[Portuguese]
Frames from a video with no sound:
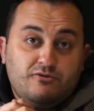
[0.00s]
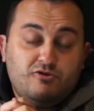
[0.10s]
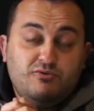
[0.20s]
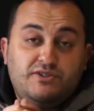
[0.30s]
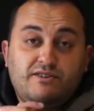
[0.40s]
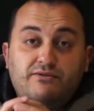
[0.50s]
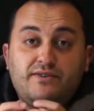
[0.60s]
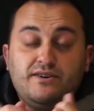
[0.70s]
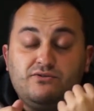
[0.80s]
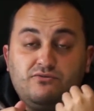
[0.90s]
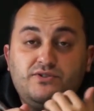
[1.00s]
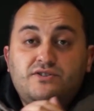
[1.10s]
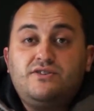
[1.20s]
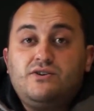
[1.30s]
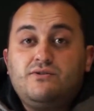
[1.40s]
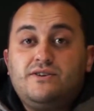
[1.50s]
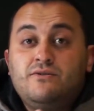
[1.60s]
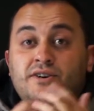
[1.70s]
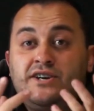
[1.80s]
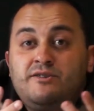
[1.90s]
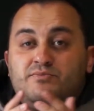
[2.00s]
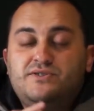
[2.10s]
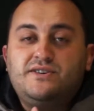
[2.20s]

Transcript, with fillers: Como eu estava falando no vídeo anterior da Olympus,